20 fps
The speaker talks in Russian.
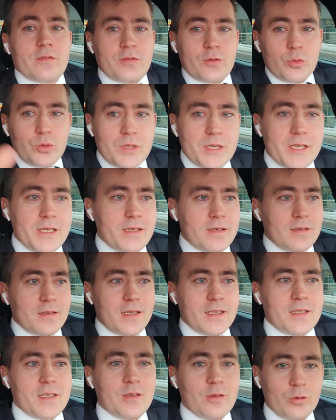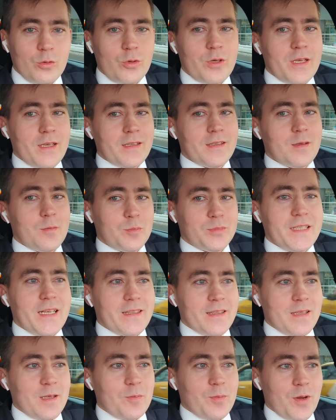Внутри, на территории этой
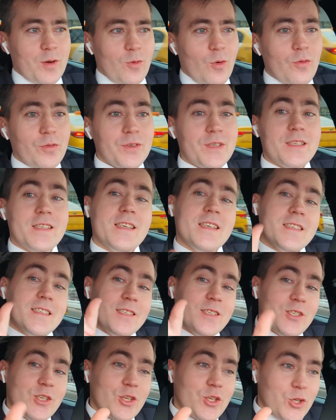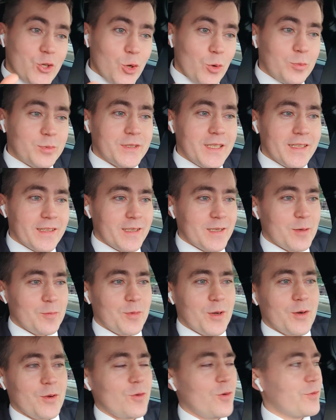платной парковки, есть еще платные
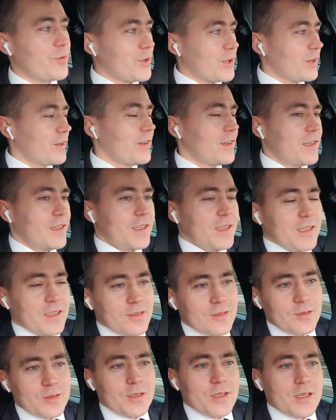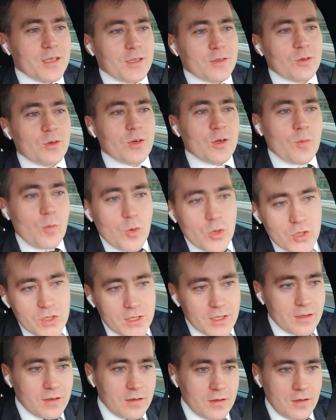парковки, вот, на которых
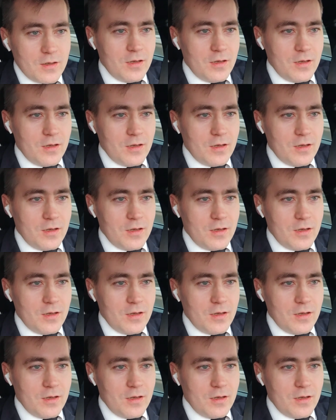можно